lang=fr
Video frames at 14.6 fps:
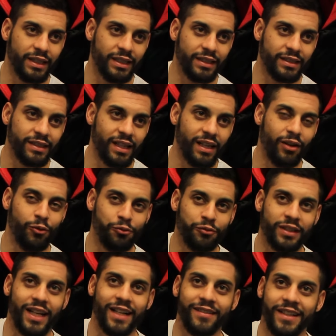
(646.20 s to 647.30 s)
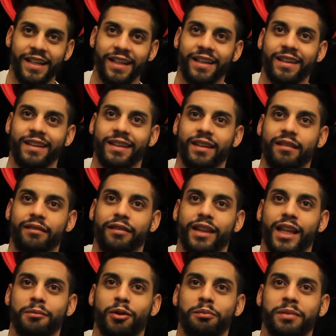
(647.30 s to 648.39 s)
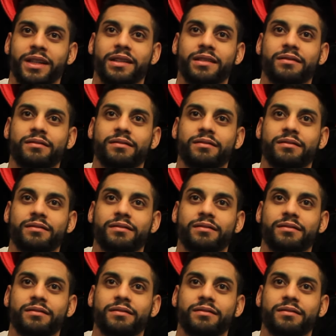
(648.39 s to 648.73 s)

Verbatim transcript: C'est un long travail qui finalement paye.